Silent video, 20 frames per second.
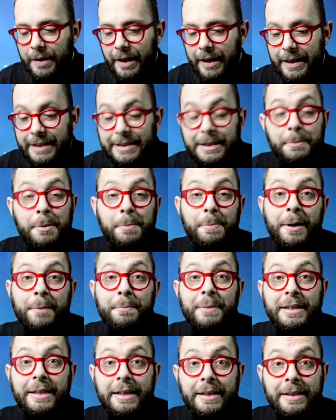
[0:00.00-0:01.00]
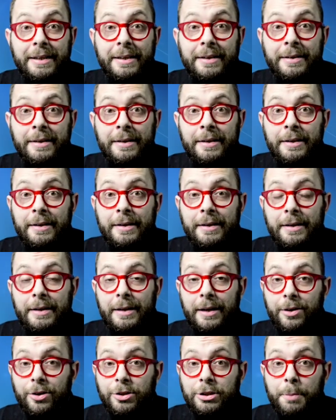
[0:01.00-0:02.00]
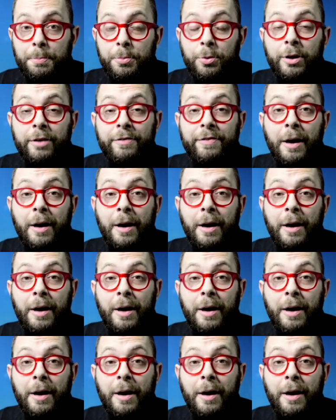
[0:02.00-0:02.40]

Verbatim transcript: E se mi permettete, la cosa più che